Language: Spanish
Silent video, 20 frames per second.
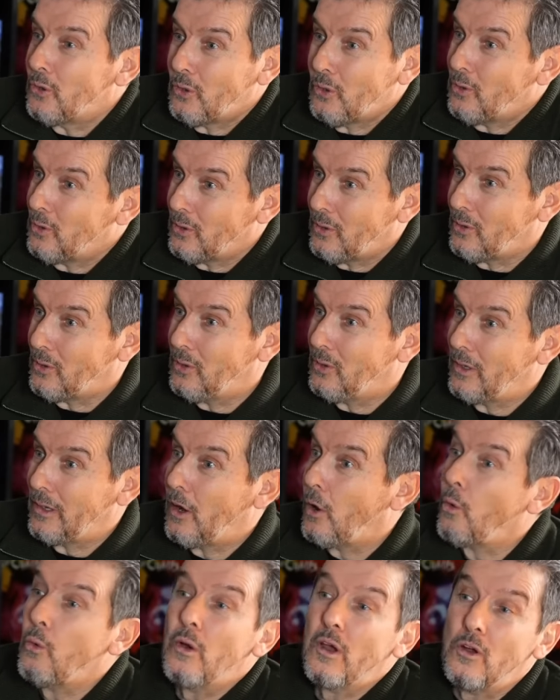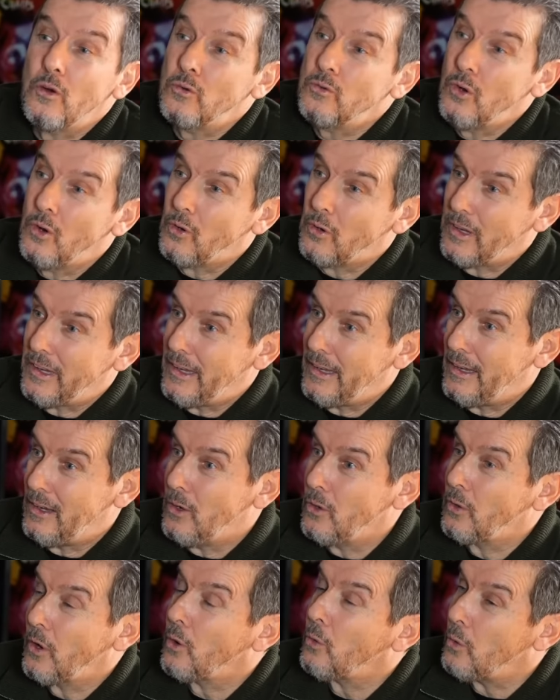con, que juegue uno o que,
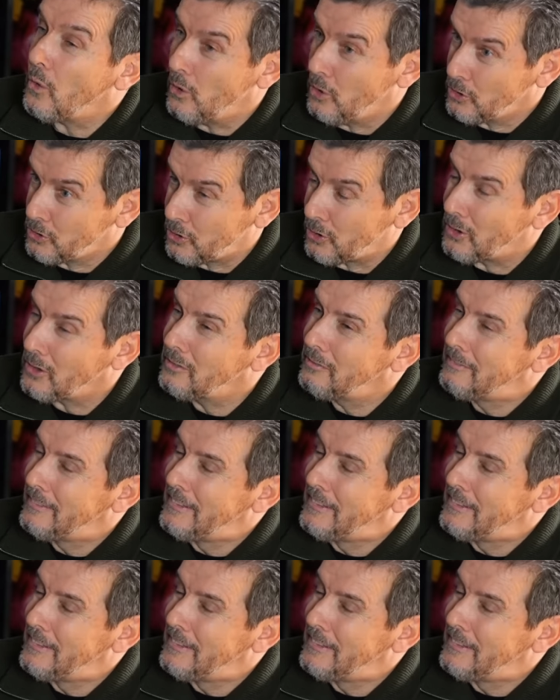o que juegue otro.